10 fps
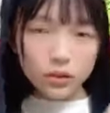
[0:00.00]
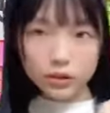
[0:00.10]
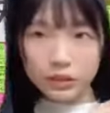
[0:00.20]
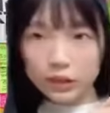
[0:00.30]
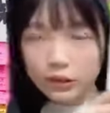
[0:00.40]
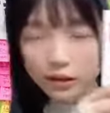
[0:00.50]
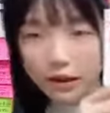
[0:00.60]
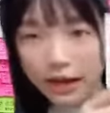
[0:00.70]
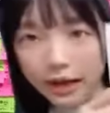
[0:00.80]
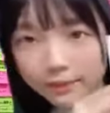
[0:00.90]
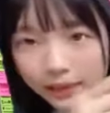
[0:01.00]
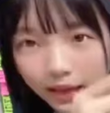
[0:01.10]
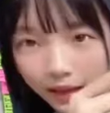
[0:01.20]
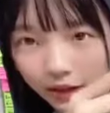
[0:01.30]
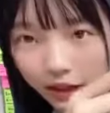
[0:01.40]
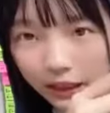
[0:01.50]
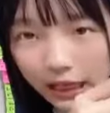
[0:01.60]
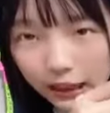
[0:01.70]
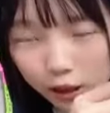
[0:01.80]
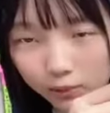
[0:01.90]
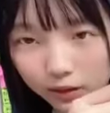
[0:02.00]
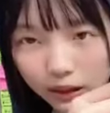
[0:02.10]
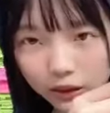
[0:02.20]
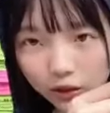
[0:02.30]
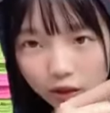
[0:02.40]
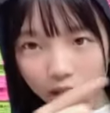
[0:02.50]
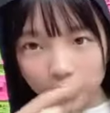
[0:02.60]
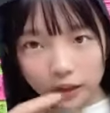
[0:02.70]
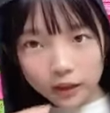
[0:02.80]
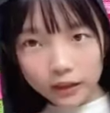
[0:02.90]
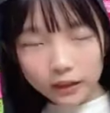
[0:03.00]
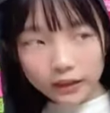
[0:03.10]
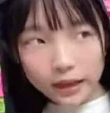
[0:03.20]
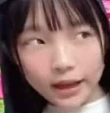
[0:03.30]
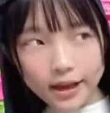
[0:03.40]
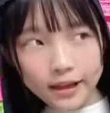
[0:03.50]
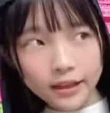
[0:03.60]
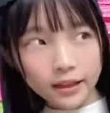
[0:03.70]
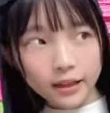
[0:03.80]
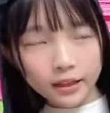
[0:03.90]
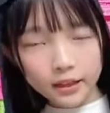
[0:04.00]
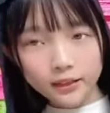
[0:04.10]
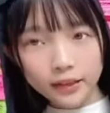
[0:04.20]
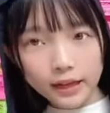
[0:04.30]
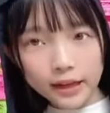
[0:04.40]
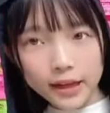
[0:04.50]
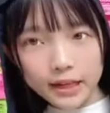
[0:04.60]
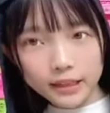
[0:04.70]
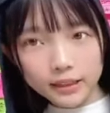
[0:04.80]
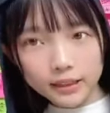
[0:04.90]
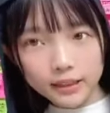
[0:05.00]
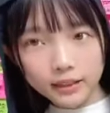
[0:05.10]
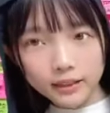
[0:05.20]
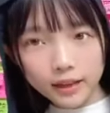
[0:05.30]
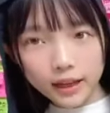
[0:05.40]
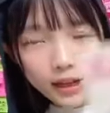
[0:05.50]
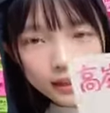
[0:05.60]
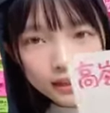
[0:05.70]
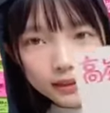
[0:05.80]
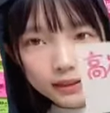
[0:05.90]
そしてこれは、これは何て読むんでしょうか。たか、たか、たか、